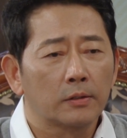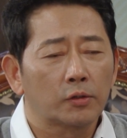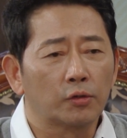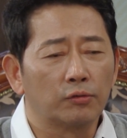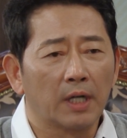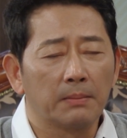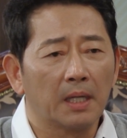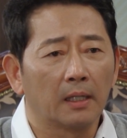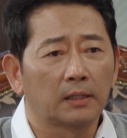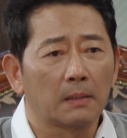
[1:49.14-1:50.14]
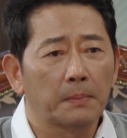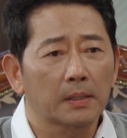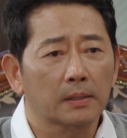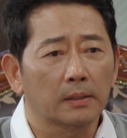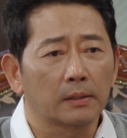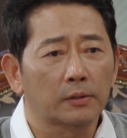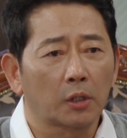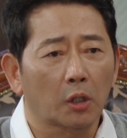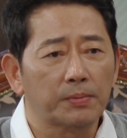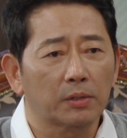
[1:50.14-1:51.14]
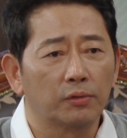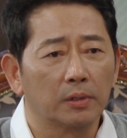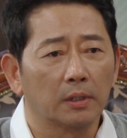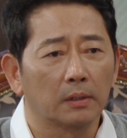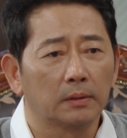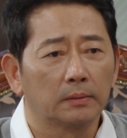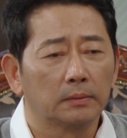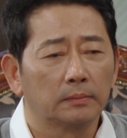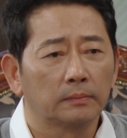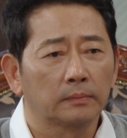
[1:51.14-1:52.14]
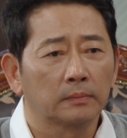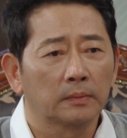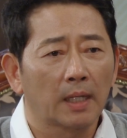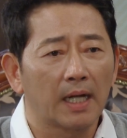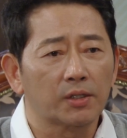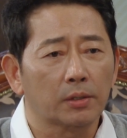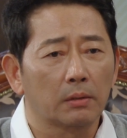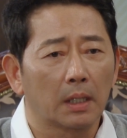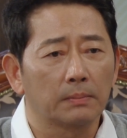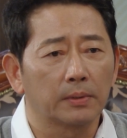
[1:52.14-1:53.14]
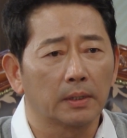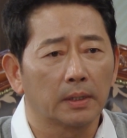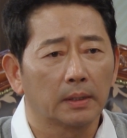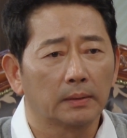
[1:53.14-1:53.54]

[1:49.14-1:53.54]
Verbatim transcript: 죽은 애미 애달파서 철없이 구는 날 안쓰러워할 뿐이야.